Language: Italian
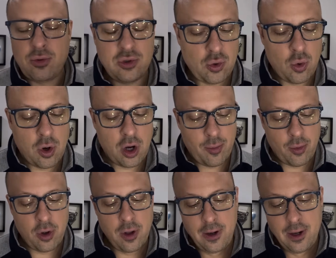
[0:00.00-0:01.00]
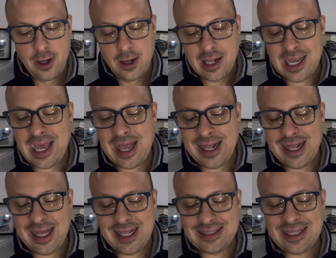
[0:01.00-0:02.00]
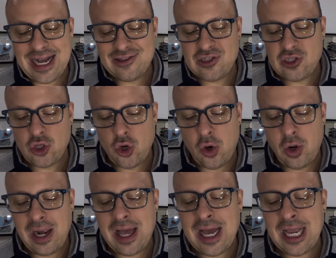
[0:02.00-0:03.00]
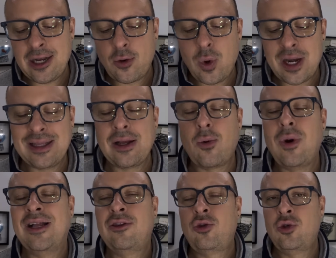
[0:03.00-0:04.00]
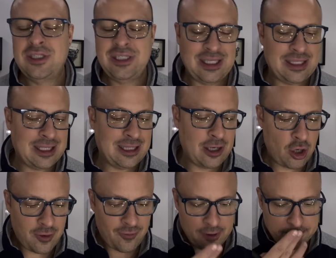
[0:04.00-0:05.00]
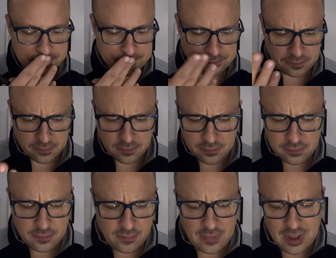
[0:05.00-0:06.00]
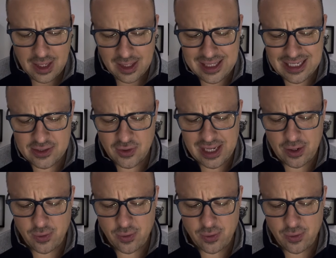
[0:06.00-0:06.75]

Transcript: questo uomo, che è eh, Danzo Online 4479. Danzo Online